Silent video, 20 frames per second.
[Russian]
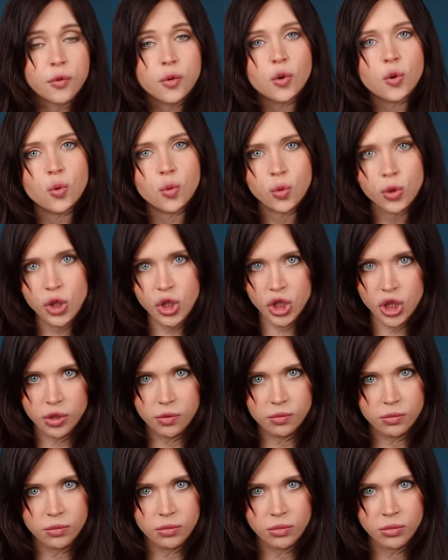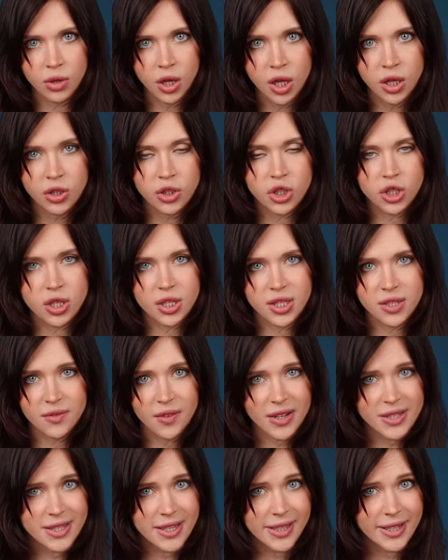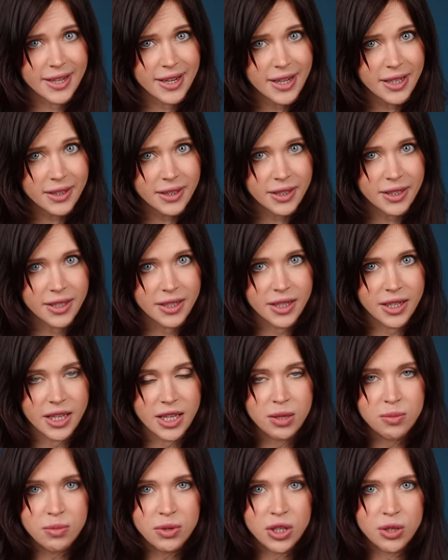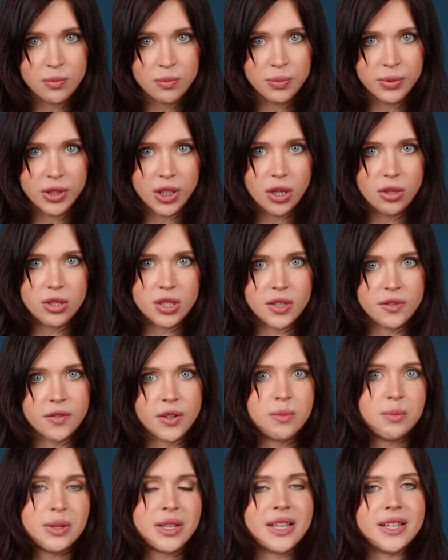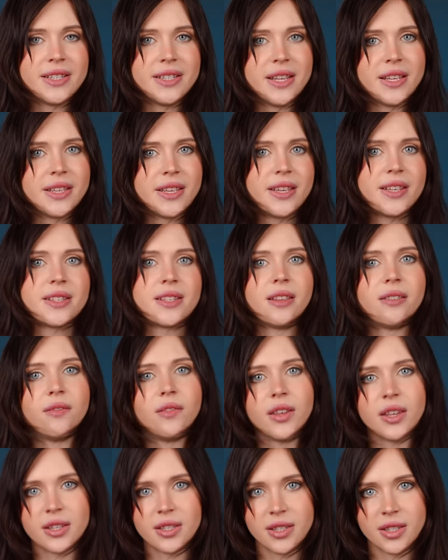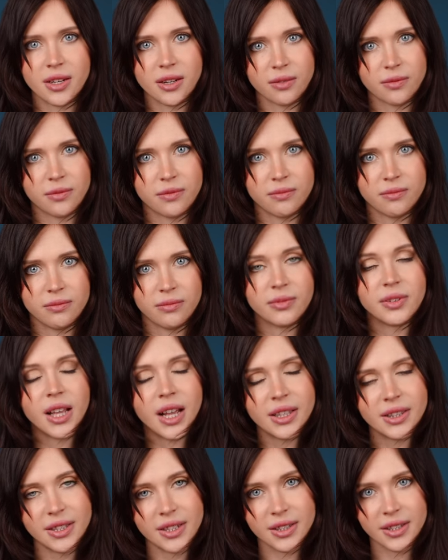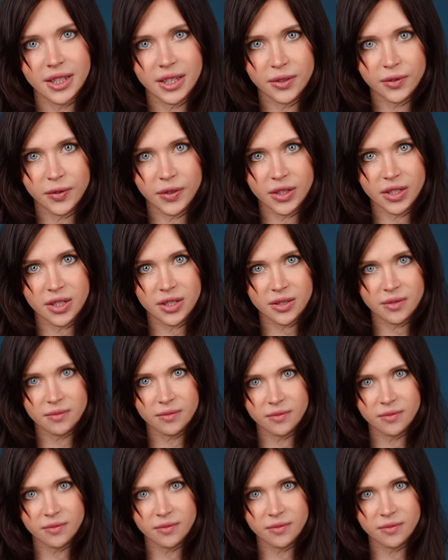В худшем, через 20 лет их именем пытаются выманить деньги из инвесторов – да, 3DFX.